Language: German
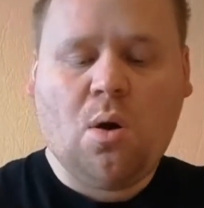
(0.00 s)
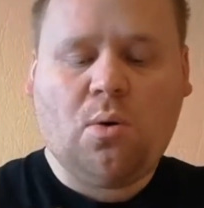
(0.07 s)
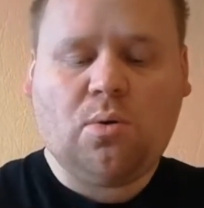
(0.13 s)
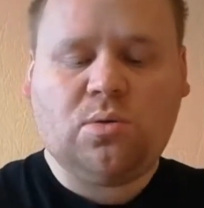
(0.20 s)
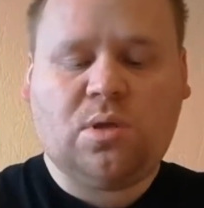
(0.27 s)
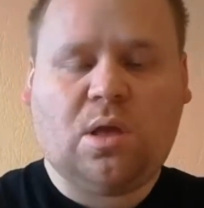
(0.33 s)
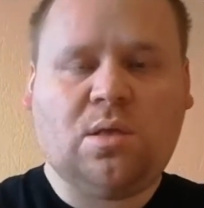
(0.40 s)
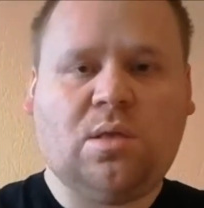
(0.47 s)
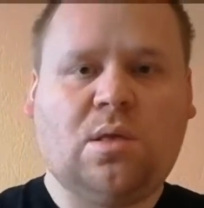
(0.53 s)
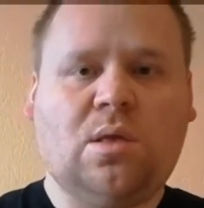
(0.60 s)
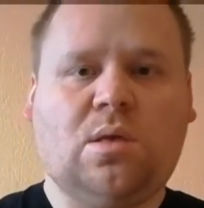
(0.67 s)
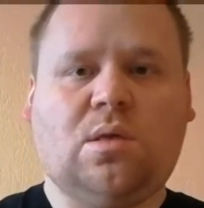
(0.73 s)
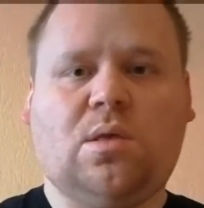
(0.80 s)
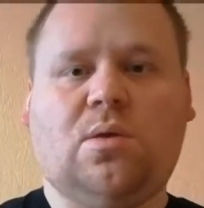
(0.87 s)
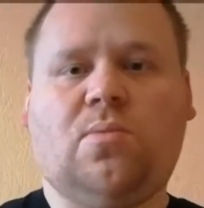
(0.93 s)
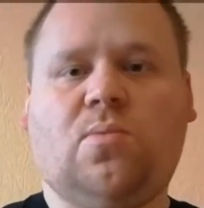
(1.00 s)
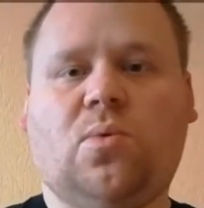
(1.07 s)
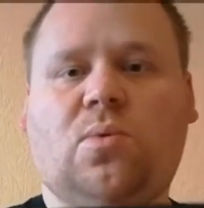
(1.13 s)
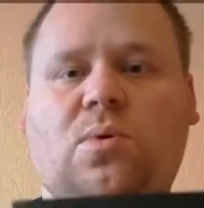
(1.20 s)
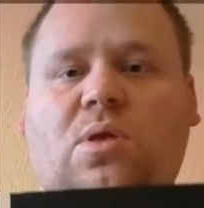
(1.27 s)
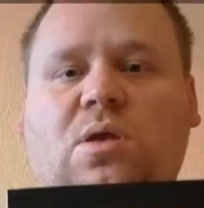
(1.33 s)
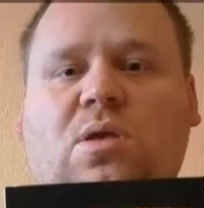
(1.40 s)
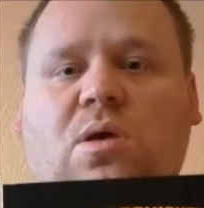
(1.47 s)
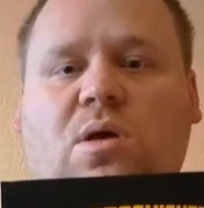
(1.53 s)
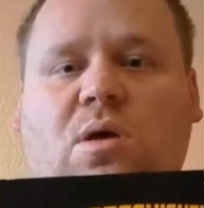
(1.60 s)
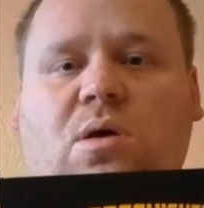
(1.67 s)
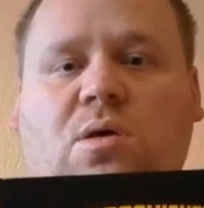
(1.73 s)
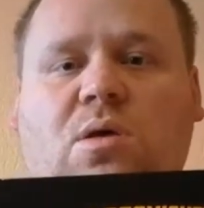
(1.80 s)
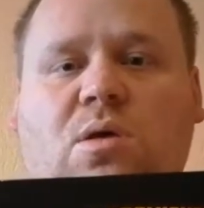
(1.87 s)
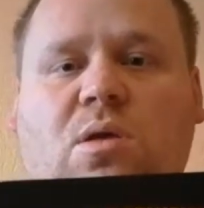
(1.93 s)
Und dann sehen, sieht
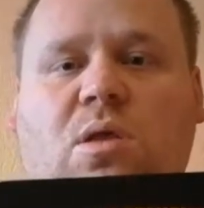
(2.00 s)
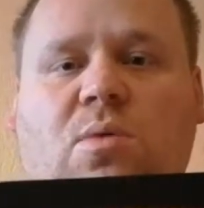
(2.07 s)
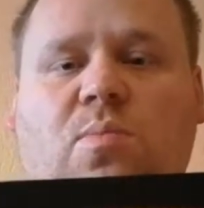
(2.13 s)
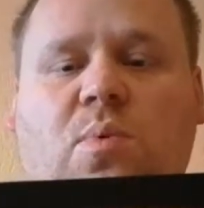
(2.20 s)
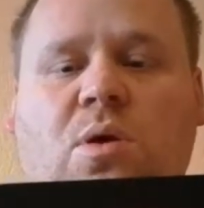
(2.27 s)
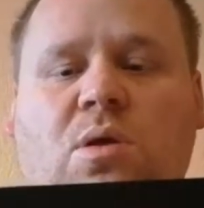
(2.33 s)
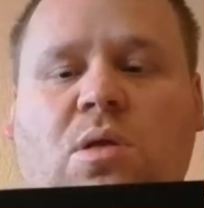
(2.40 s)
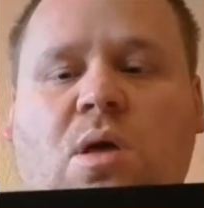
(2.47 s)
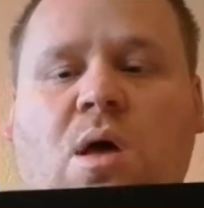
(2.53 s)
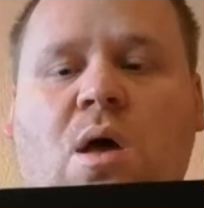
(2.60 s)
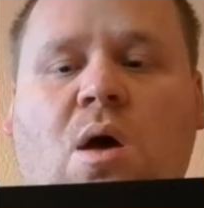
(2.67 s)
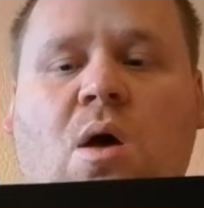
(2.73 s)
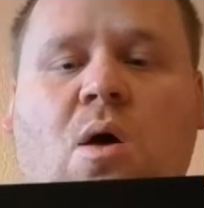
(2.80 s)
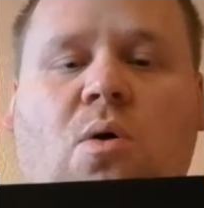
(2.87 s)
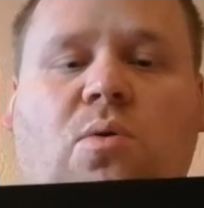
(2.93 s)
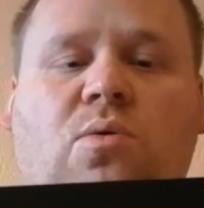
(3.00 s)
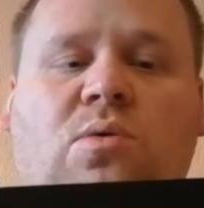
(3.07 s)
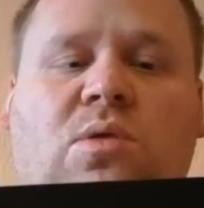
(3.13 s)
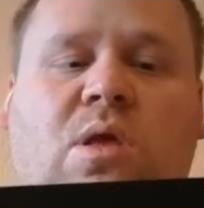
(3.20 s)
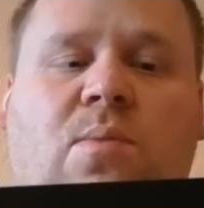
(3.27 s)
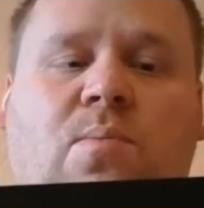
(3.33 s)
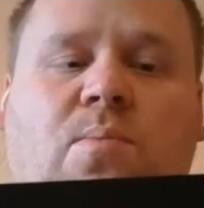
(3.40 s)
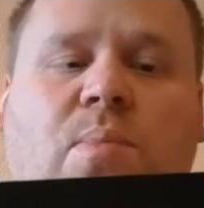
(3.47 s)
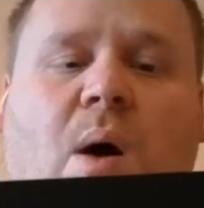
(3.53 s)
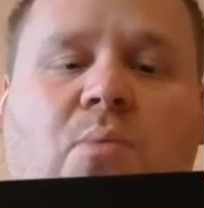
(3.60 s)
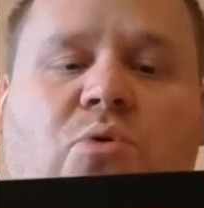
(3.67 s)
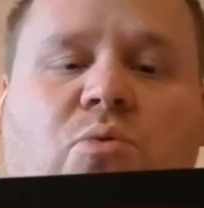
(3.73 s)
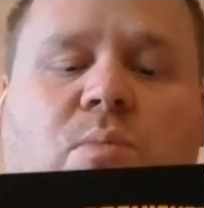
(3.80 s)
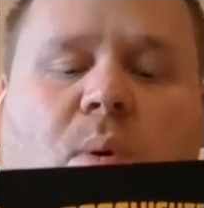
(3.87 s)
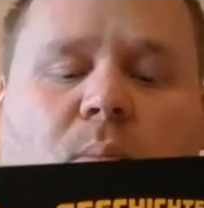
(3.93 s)
ihr hier das Bild und den
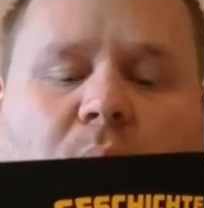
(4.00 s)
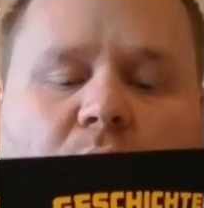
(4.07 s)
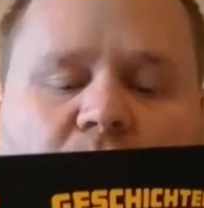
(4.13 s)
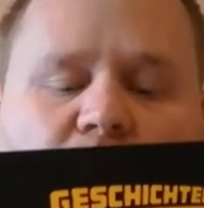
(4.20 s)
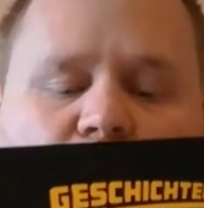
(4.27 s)
Pappschuber mache